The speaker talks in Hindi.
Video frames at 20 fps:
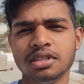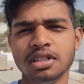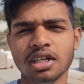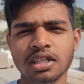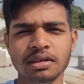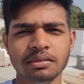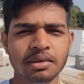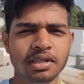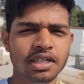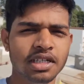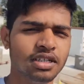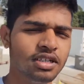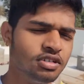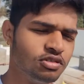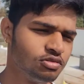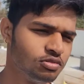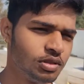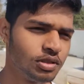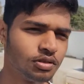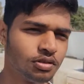ज़्यादा बड़ी
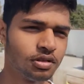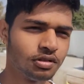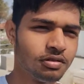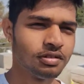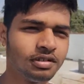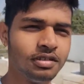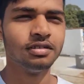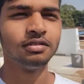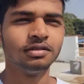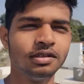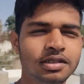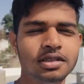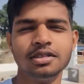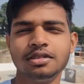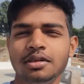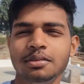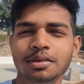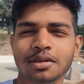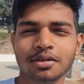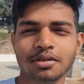अनाउंसमेंट होने वाली है वैसे
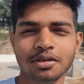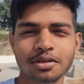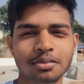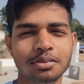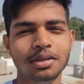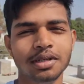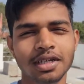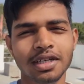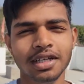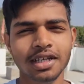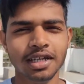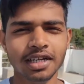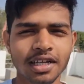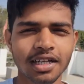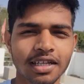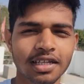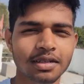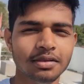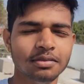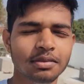तो अपन कोई बड़े
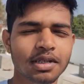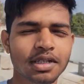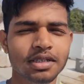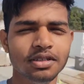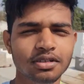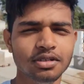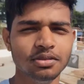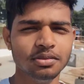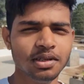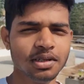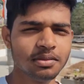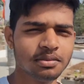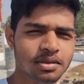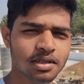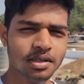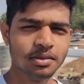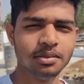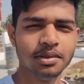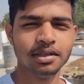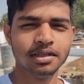हैं नहीं बड़े यूट्यूबर
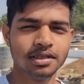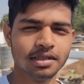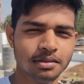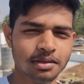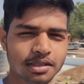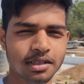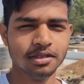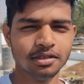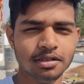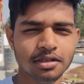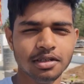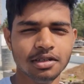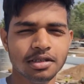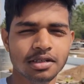फिर भी समझ लो